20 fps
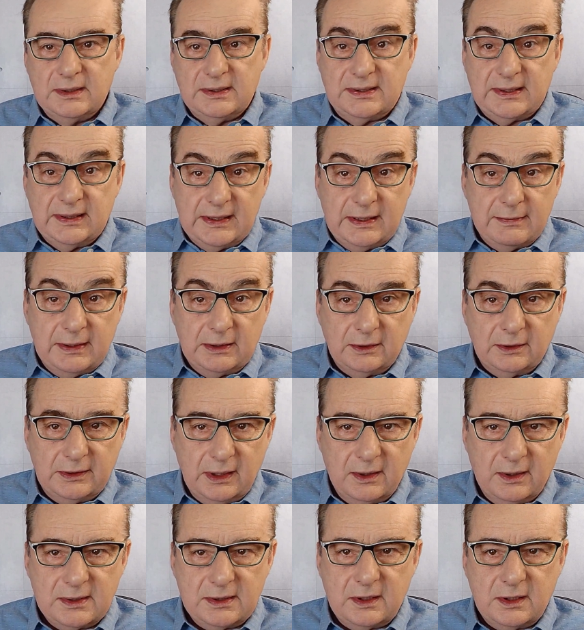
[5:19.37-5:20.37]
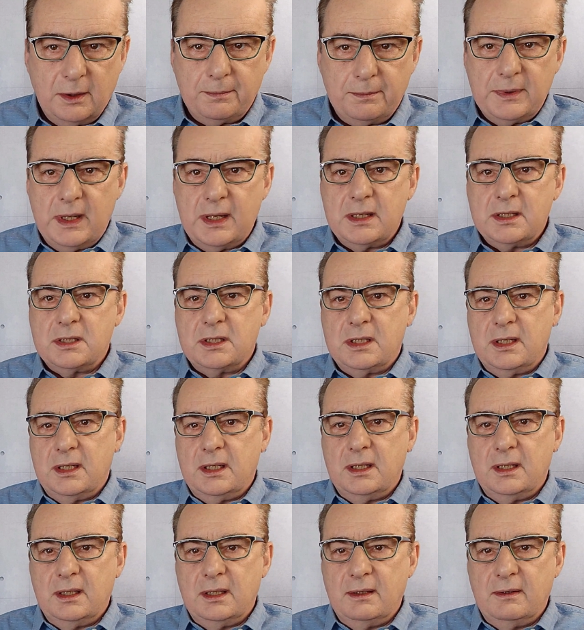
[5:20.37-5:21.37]
Stanęła do tego stopnia,
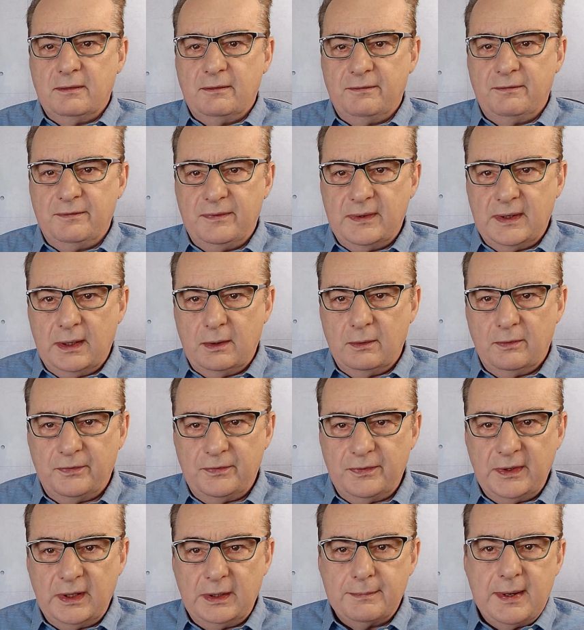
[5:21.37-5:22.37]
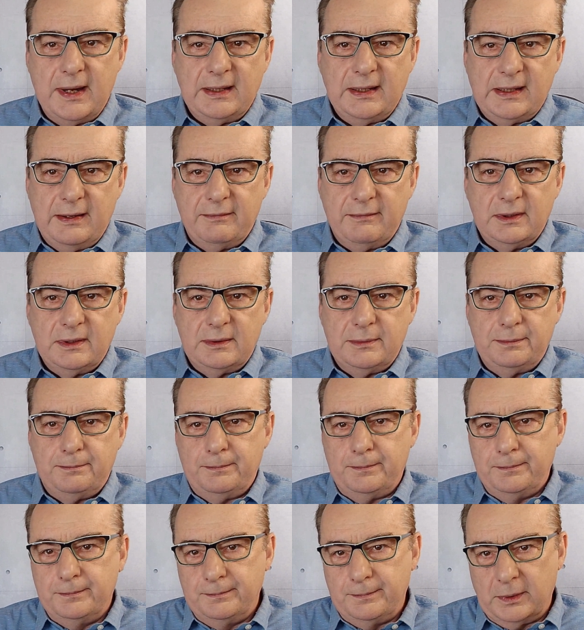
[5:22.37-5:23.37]
że w wielu firmach nawet
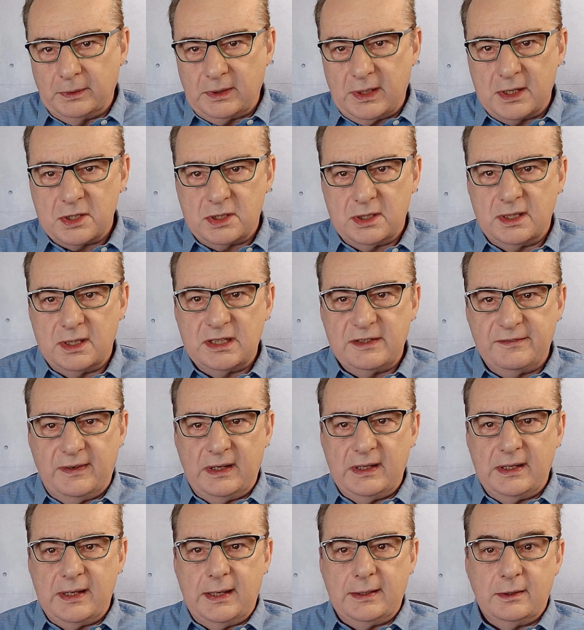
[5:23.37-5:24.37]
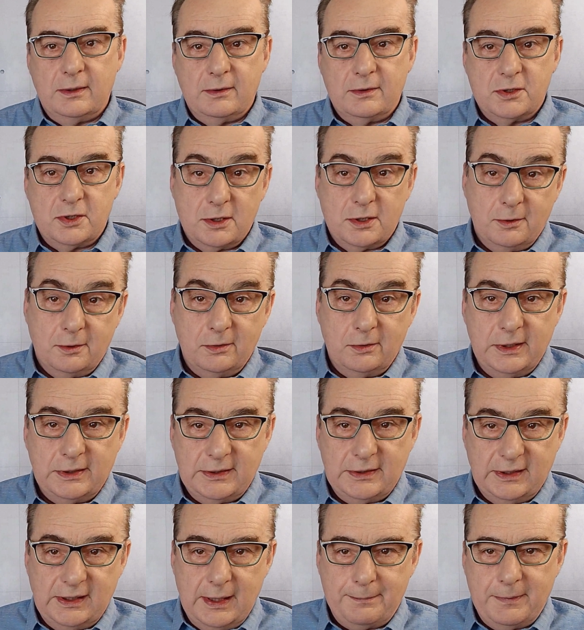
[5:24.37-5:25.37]
potężnych zwalniano, szczególnie
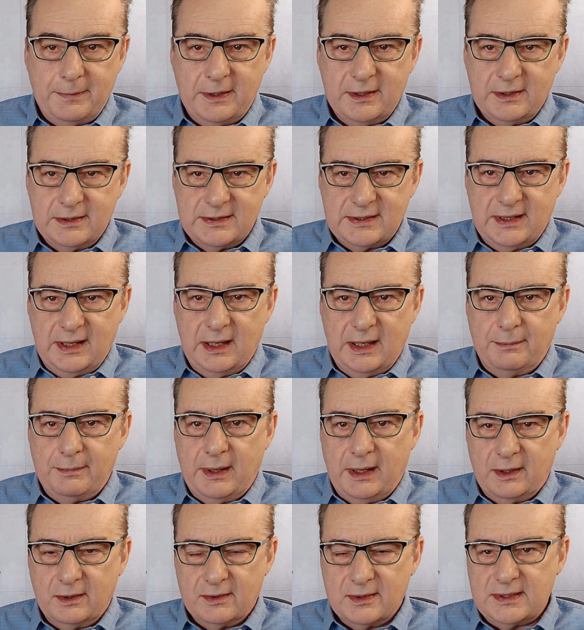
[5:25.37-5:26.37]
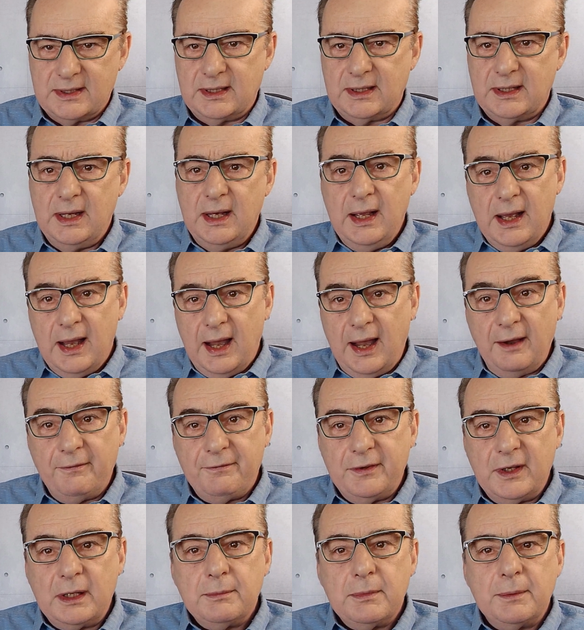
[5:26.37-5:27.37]
tych lepiej zarabiających, a
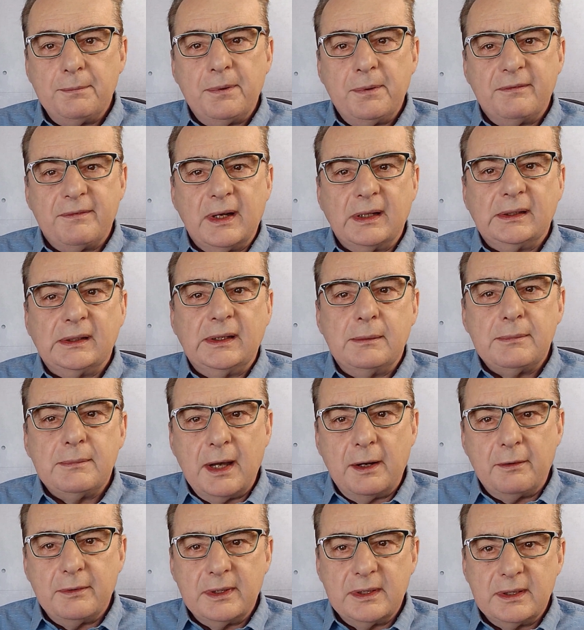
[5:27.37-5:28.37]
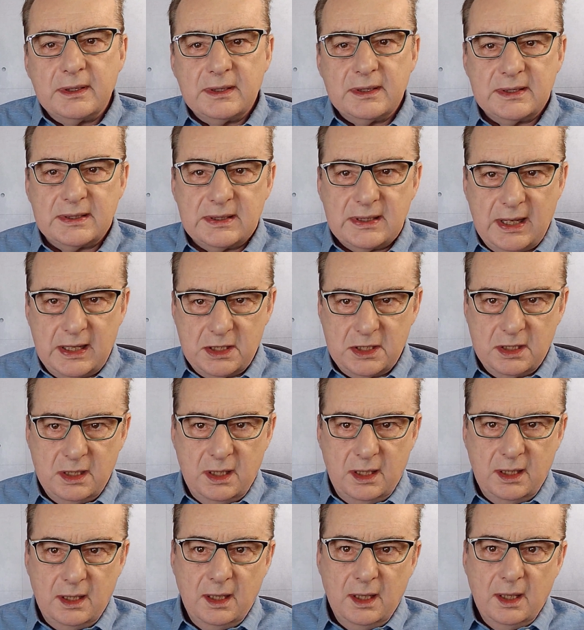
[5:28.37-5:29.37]
firmy prywatne miały znacznie